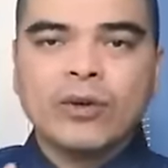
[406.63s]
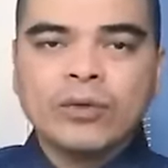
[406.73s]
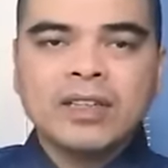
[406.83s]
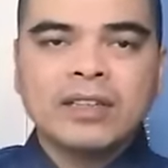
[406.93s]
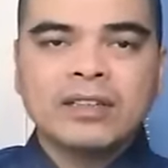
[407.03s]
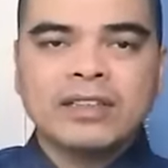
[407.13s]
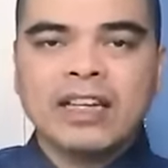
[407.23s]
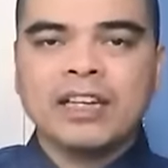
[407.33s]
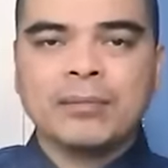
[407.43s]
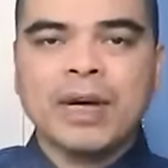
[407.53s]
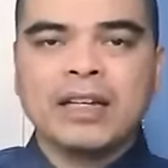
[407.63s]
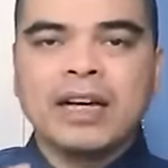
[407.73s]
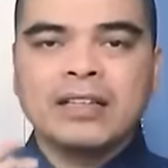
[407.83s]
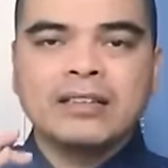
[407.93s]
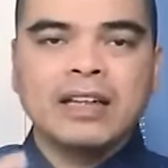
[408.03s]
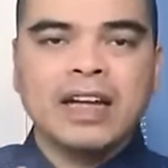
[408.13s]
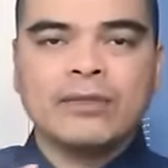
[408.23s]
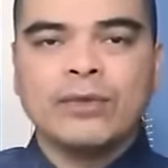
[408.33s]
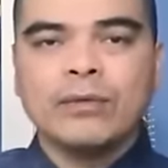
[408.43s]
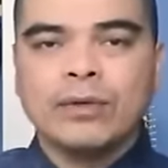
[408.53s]
cũng như gia đình bạn đang rất
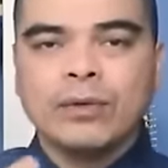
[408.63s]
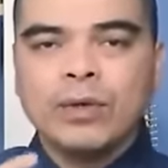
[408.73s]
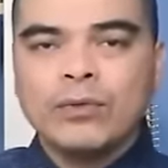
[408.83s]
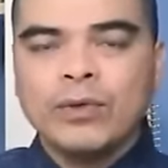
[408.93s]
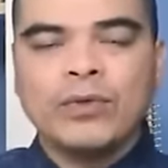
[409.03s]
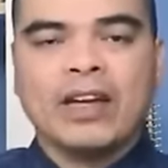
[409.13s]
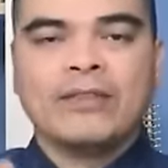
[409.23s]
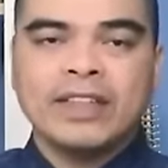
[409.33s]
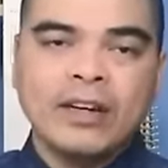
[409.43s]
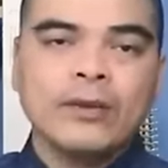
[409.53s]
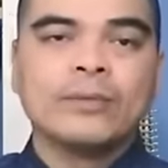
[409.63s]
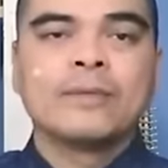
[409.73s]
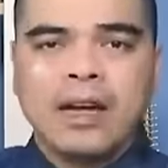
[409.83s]
hạnh phúc luôn vui vẻ với nhau